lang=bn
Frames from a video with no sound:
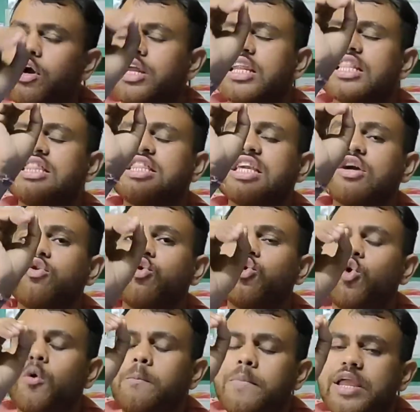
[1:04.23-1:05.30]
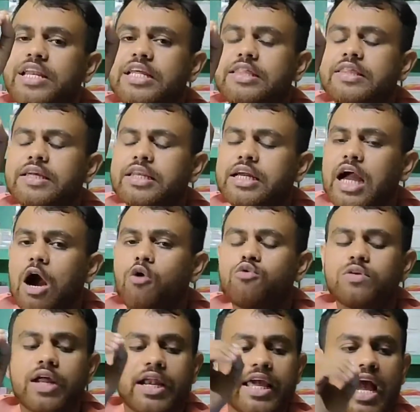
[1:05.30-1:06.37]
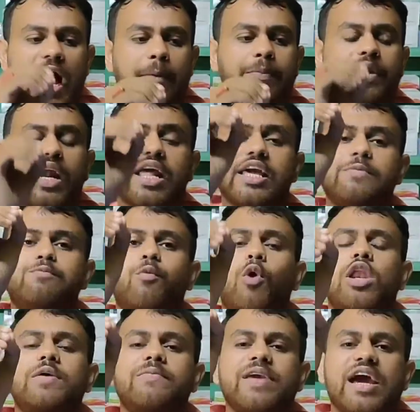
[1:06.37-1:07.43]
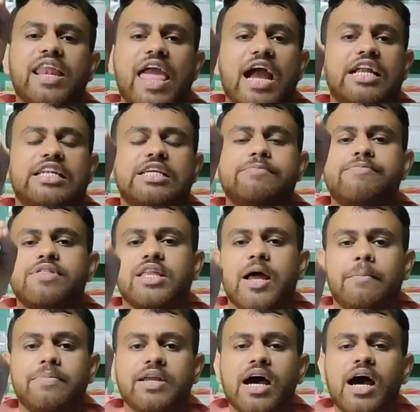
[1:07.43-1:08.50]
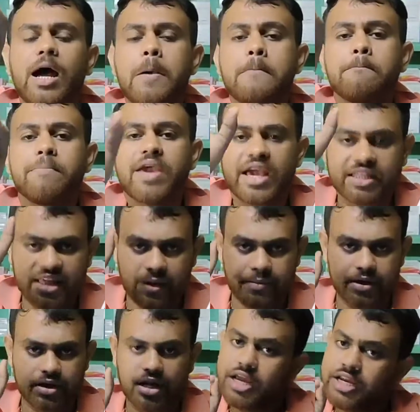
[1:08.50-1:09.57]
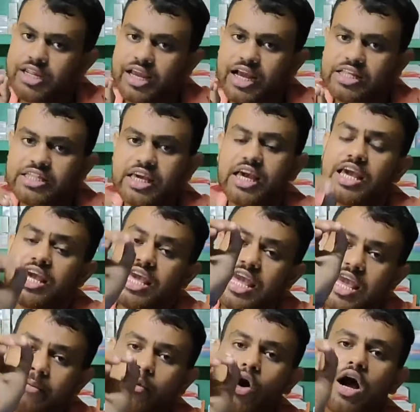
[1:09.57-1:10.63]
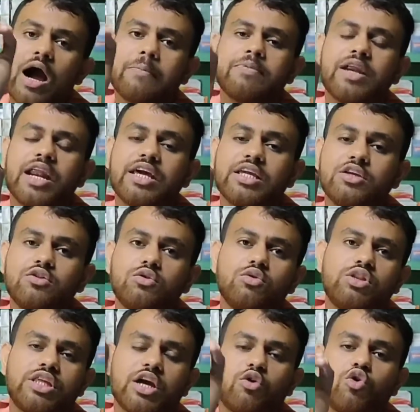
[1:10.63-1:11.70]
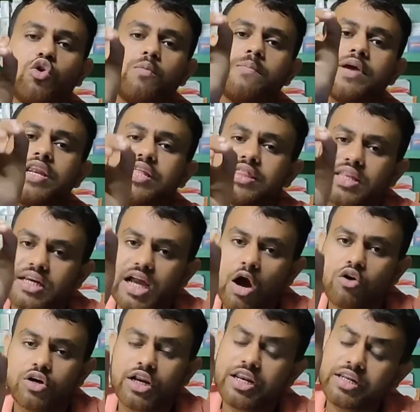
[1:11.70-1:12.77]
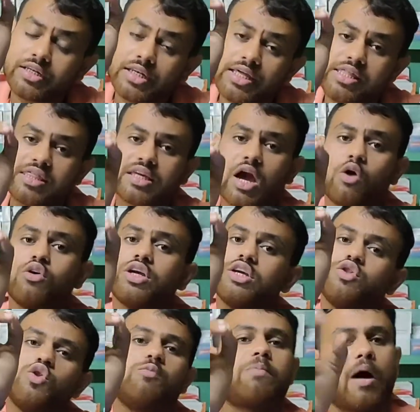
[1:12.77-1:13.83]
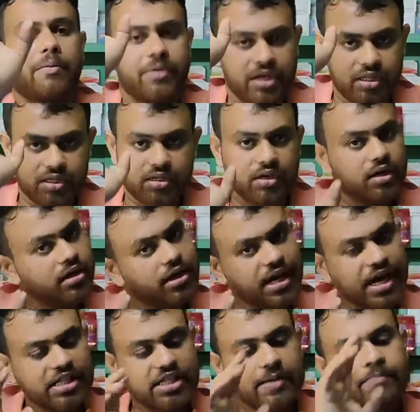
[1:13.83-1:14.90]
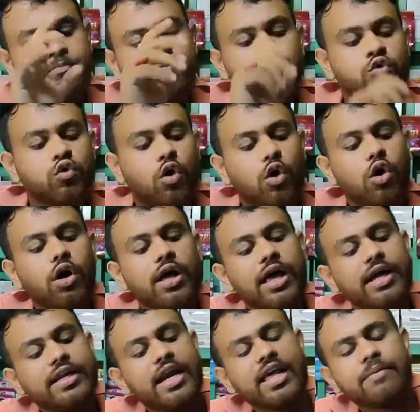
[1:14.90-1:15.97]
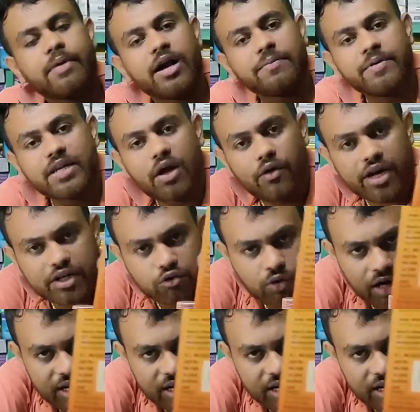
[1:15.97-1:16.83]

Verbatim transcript: এটা যে কোনো মেডিসিন কাউন্টারে আপনারা এই পলিভিয়ান অ্যাক্টিভ সিরাপটা পেয়ে যাবেন ঠিক আছে এবং আপনারা কিন্তু যে কোনো মেডিসিন কাউন্টারে ডিসকাউন্ট কিন্তু পাবেনই ঠিক আছে তো এটার এমআরপিটাও একটুখানি